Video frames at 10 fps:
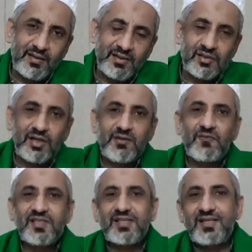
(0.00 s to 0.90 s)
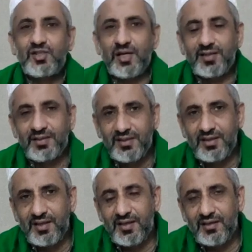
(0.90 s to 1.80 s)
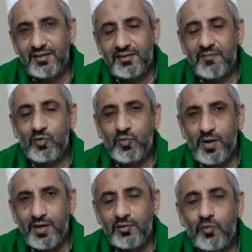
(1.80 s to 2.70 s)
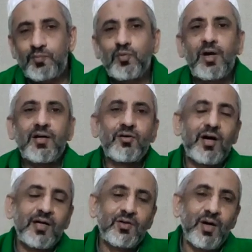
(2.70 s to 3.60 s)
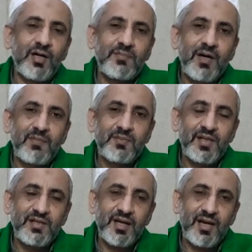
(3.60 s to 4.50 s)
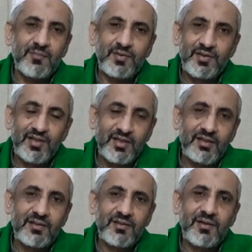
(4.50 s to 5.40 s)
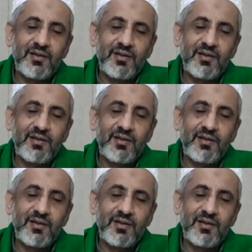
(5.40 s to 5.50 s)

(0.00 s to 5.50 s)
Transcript: As-Sahifah Sajadiyah yang merupakan kumpulan doa-doa Imam Zainal Abidin,